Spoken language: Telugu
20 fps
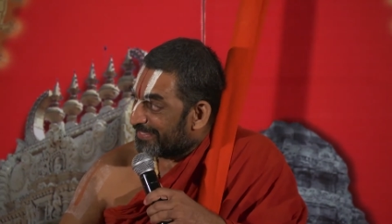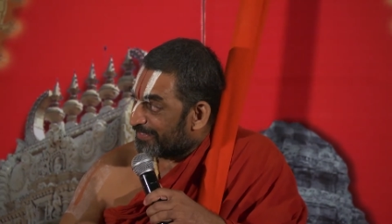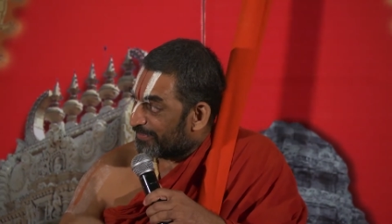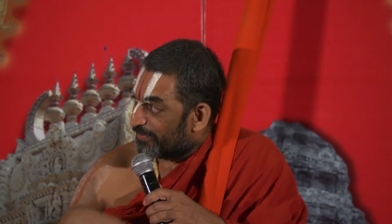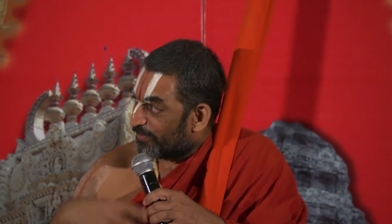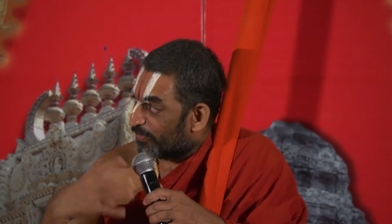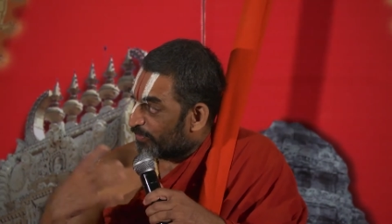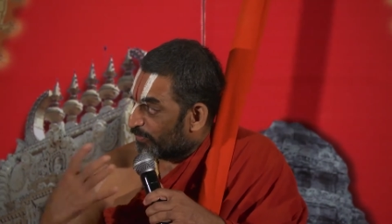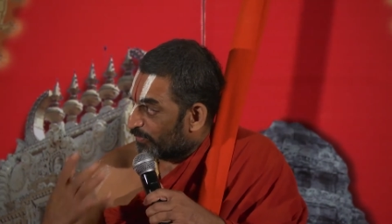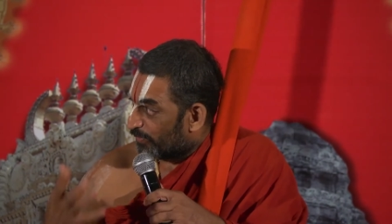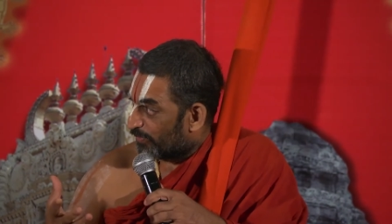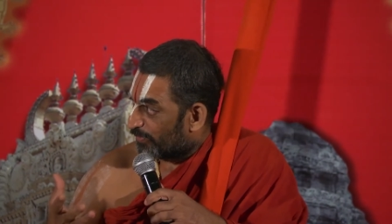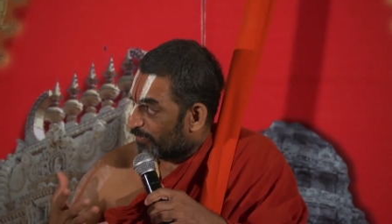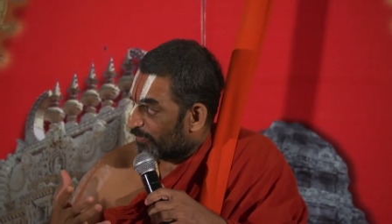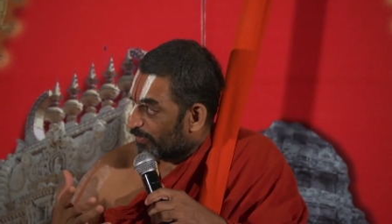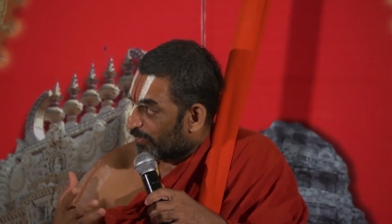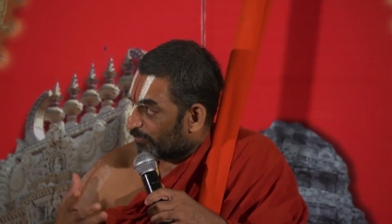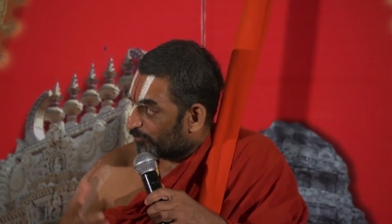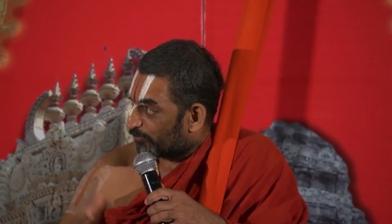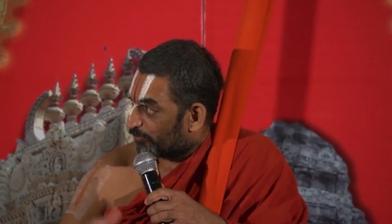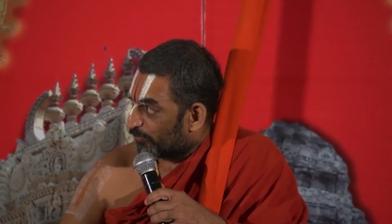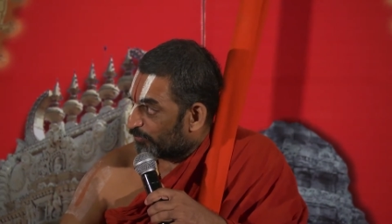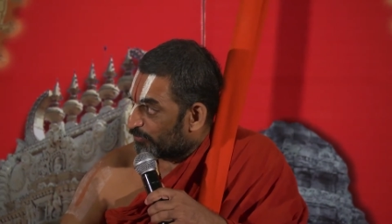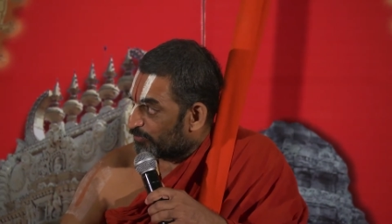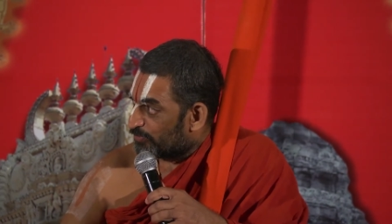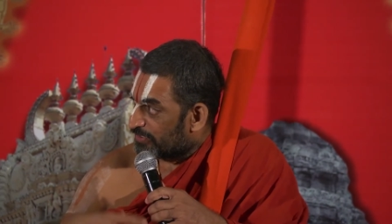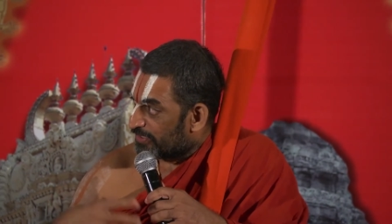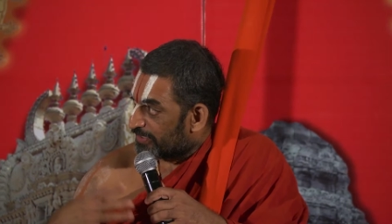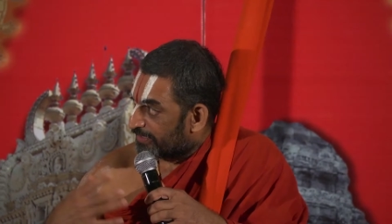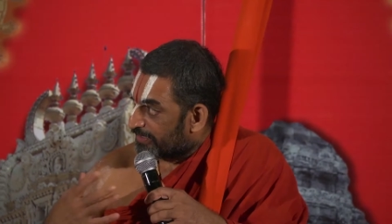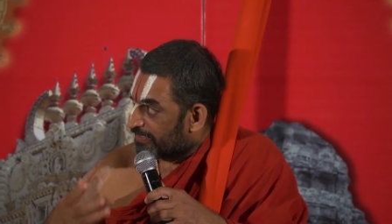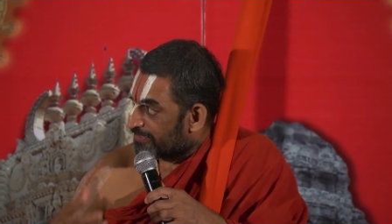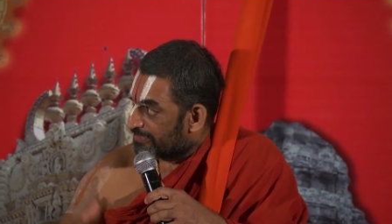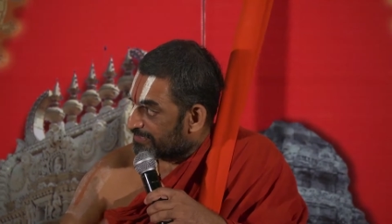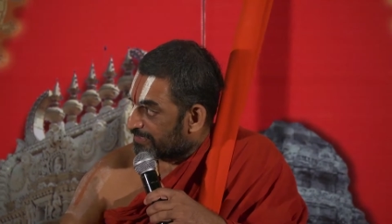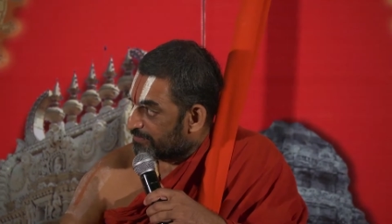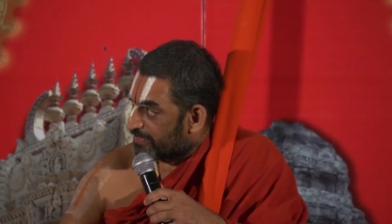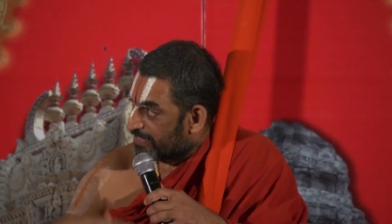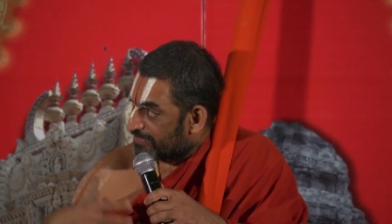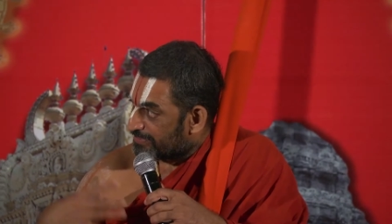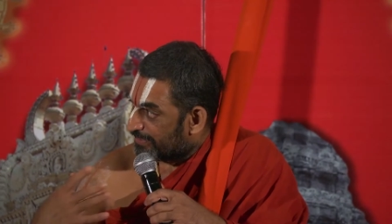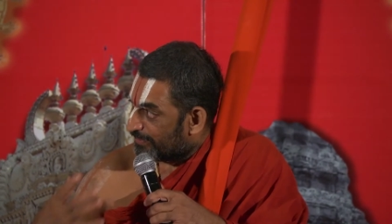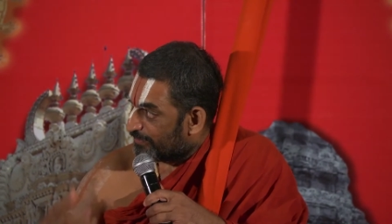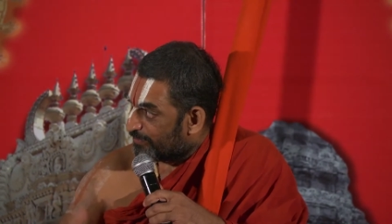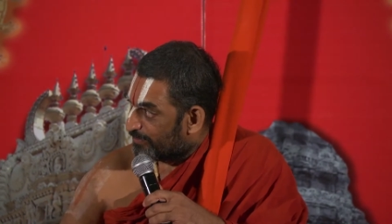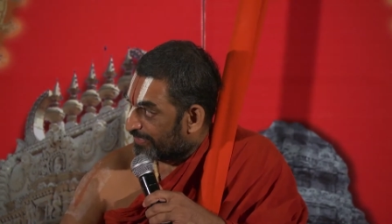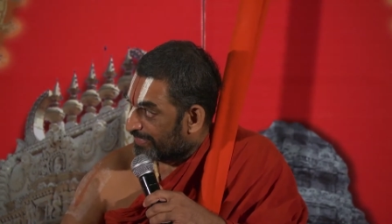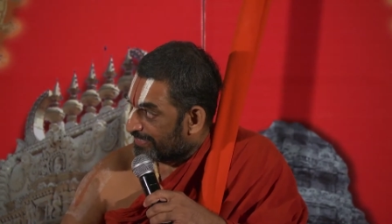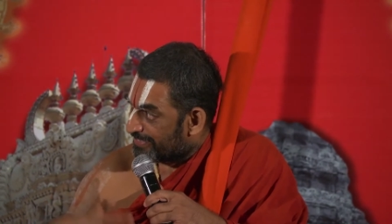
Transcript: ఎన్నో పూజ్యతని సమాజంలో